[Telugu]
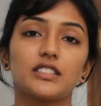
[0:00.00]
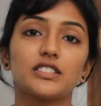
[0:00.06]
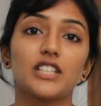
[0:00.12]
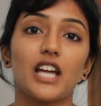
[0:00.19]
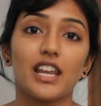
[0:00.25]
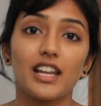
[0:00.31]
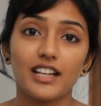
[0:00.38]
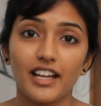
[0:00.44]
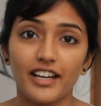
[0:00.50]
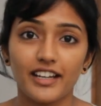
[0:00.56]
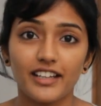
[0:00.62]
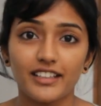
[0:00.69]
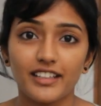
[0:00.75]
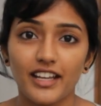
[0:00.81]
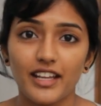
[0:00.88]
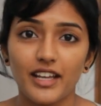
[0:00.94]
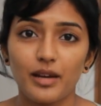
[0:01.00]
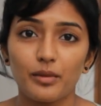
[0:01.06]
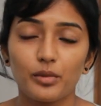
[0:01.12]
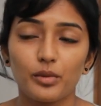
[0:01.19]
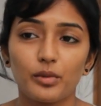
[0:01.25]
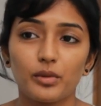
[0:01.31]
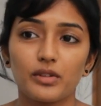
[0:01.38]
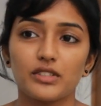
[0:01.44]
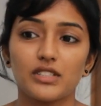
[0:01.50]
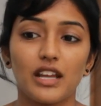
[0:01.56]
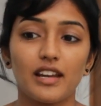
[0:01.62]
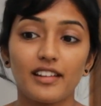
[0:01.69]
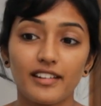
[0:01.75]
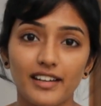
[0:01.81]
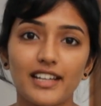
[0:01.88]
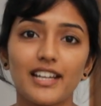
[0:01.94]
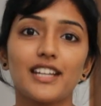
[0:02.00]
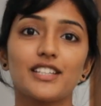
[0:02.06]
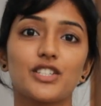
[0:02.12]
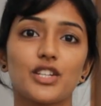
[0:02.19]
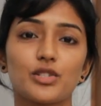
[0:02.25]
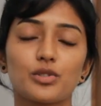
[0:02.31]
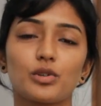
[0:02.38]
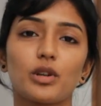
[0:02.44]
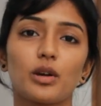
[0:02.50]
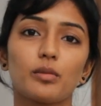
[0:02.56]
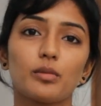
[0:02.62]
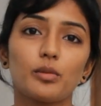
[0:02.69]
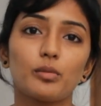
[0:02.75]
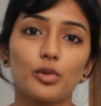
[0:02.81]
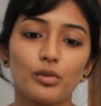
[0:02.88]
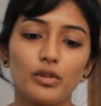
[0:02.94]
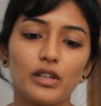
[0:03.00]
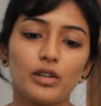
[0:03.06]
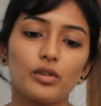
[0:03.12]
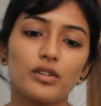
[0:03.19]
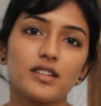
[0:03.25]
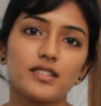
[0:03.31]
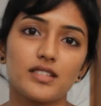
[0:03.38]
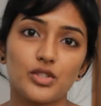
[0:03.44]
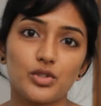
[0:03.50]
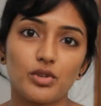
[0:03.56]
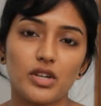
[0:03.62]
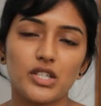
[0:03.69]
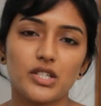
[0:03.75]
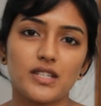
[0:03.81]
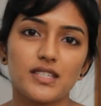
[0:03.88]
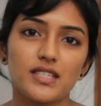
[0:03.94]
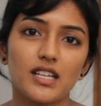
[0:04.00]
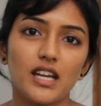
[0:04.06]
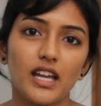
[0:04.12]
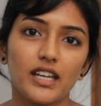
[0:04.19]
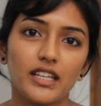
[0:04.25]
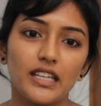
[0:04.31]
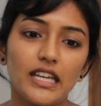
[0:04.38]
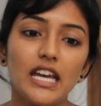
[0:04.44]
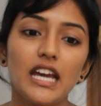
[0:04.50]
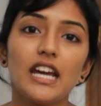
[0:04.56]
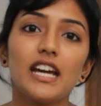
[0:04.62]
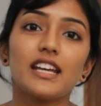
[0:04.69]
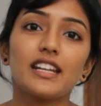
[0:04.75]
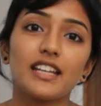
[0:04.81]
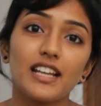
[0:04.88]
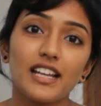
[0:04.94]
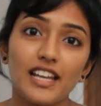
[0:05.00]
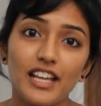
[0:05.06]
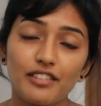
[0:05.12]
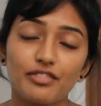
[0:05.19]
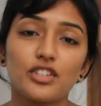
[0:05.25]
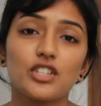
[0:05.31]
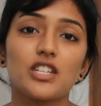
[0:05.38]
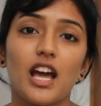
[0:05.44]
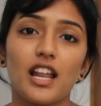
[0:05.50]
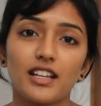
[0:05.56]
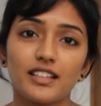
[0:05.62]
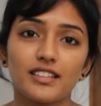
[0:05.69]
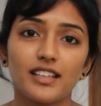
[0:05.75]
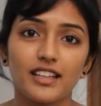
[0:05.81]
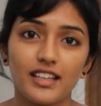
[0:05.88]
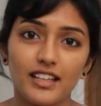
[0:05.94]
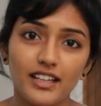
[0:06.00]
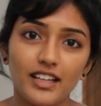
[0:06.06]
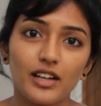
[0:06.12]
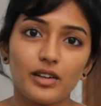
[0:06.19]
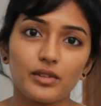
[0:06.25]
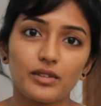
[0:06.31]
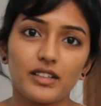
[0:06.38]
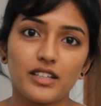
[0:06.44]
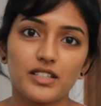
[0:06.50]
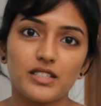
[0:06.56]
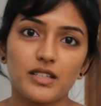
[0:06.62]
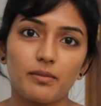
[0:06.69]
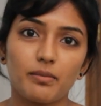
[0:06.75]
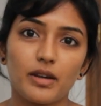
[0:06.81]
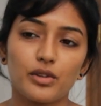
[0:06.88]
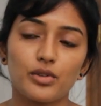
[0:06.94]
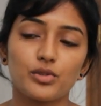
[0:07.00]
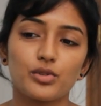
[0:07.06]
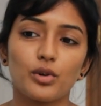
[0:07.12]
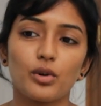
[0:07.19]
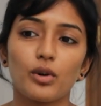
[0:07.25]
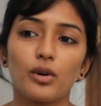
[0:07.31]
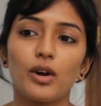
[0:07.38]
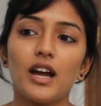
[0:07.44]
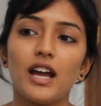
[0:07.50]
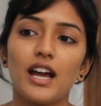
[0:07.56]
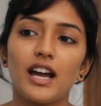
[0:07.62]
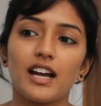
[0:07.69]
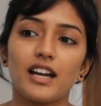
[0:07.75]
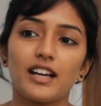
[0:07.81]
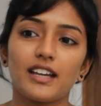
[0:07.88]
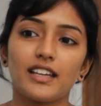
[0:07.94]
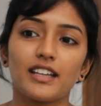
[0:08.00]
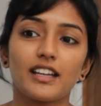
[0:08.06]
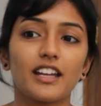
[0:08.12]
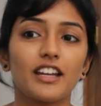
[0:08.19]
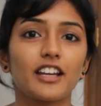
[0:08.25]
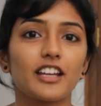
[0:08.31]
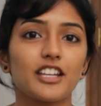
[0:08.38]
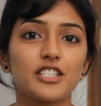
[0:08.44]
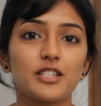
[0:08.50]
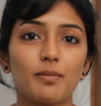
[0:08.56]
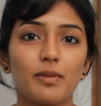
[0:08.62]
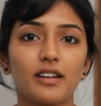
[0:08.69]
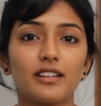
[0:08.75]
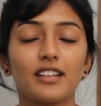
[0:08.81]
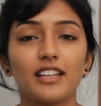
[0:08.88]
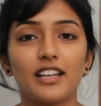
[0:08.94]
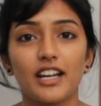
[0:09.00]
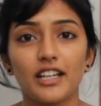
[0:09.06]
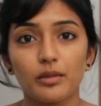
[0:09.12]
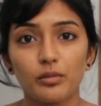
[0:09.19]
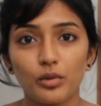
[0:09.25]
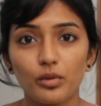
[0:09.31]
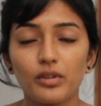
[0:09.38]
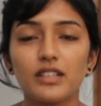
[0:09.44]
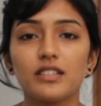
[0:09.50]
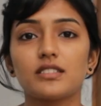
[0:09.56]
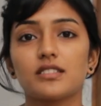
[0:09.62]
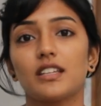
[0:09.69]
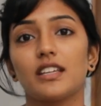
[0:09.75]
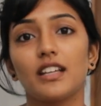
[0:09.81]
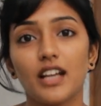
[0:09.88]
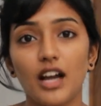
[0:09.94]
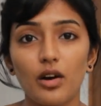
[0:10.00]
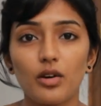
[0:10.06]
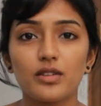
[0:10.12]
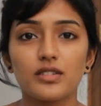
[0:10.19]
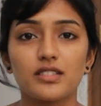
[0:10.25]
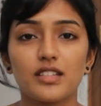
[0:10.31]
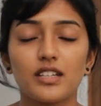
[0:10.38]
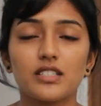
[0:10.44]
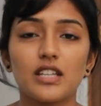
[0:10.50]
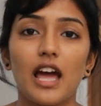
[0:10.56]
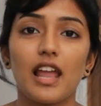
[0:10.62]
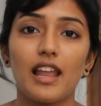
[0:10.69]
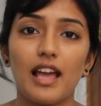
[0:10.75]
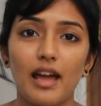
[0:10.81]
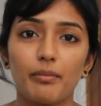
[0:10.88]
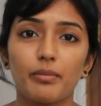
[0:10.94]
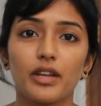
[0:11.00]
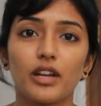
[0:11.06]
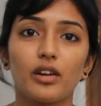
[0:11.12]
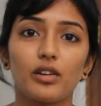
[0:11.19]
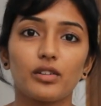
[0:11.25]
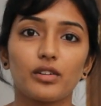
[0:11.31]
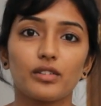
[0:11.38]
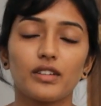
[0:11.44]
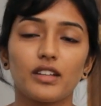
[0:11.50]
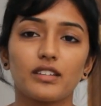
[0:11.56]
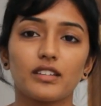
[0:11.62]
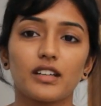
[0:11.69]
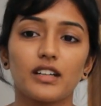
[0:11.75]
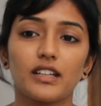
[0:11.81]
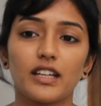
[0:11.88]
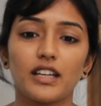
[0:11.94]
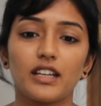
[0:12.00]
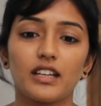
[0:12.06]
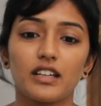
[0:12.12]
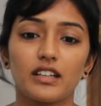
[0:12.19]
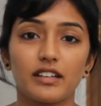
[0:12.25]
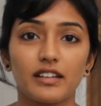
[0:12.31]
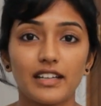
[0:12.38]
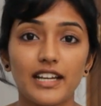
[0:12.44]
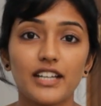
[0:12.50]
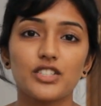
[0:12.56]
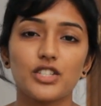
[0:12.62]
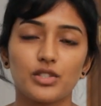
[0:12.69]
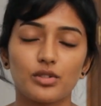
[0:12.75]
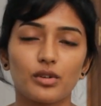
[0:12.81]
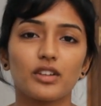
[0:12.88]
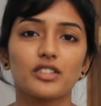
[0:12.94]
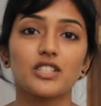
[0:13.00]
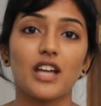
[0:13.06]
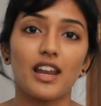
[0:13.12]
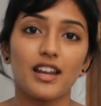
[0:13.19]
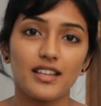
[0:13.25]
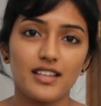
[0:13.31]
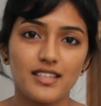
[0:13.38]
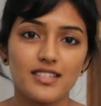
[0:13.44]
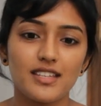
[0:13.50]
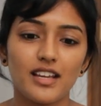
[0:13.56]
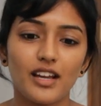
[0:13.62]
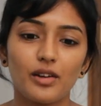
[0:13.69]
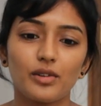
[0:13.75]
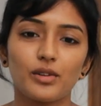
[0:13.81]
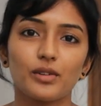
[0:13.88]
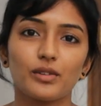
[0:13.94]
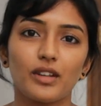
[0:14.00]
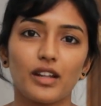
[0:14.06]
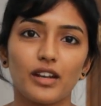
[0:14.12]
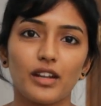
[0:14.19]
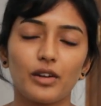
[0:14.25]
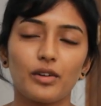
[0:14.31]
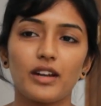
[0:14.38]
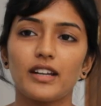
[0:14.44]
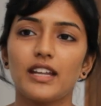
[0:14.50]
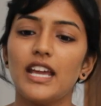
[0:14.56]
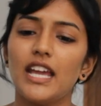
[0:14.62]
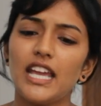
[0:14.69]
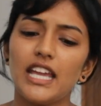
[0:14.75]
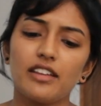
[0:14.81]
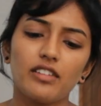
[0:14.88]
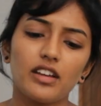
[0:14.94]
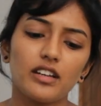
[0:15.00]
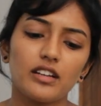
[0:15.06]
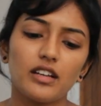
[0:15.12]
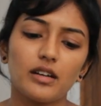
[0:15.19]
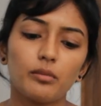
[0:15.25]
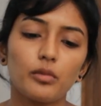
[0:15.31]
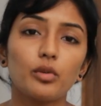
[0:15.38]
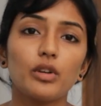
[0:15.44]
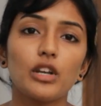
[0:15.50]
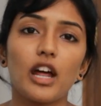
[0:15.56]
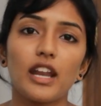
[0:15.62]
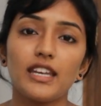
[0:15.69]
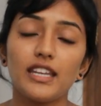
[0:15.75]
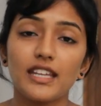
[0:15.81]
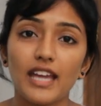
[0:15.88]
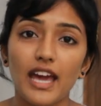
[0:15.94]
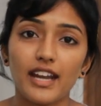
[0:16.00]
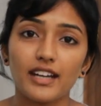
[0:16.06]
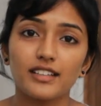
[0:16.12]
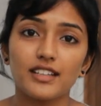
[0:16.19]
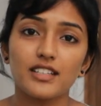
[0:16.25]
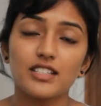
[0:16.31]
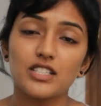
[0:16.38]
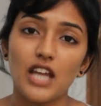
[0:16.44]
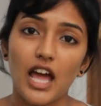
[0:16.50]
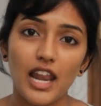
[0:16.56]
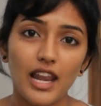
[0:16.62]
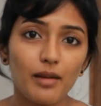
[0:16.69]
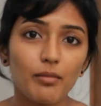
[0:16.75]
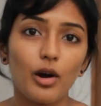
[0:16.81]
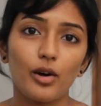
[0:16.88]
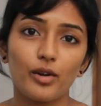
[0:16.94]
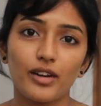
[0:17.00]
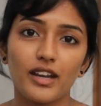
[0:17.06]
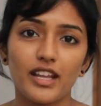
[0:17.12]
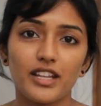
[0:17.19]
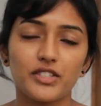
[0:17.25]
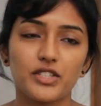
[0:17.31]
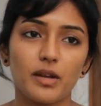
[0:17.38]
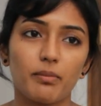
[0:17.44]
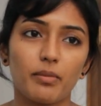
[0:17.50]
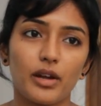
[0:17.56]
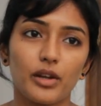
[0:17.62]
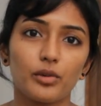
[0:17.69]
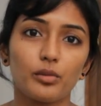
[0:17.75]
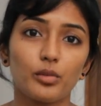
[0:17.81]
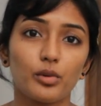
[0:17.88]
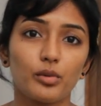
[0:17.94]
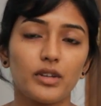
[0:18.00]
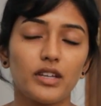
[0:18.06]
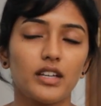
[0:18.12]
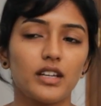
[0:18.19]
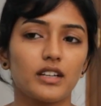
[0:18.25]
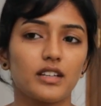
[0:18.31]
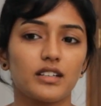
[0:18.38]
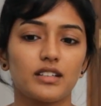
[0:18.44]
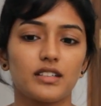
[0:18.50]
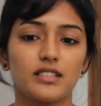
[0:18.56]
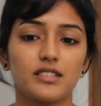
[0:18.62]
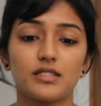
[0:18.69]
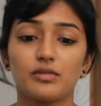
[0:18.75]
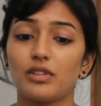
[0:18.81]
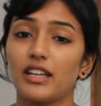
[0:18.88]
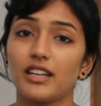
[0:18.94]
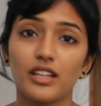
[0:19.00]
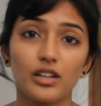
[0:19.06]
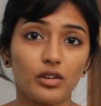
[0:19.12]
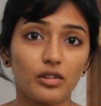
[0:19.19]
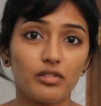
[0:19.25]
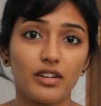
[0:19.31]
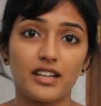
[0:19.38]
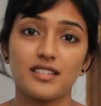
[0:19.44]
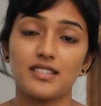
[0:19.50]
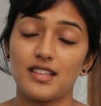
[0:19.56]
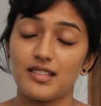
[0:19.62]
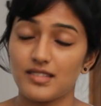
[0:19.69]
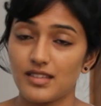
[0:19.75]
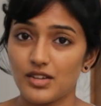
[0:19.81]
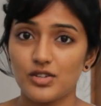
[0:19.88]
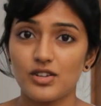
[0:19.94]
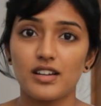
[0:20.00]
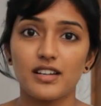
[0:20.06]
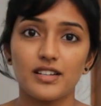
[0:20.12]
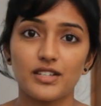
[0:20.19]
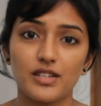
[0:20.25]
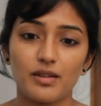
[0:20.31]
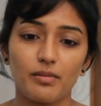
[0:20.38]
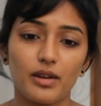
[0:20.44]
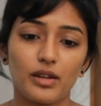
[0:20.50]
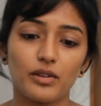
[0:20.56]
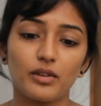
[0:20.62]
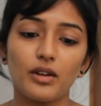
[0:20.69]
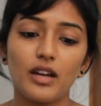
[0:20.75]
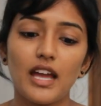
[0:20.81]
చాలా కనెక్ట్ అయ్యాము చాలా రిలేట్ చేసుకున్నాము మూవీలో ఉన్న సిచ్యువేషన్స్ కానీ రియల్ లైఫ్కి చాలా దగ్గరగా ఉంది అని చెప్పారు సో ఇంకా నాకేం చెప్పారంటే ఇలాంటి మూవీస్ ఇంకా వస్తే చాలా హ్యాపీగా ఉంటుంది ఎందుకంటే రిలేట్ చేసుకోవడం చాలా ఈజీగా ఉంటుంది అన్నారు అండ్ ఈవెన్ ఈవెన్ మూవీలో అన్ని క్యారెక్టర్స్ చాలా బాగున్నాయి అని చెప్పారు మూవీ ఈజ్ వెరీ గుడ్ వెరీ సెన్సేషనల్ అని చెప్పారు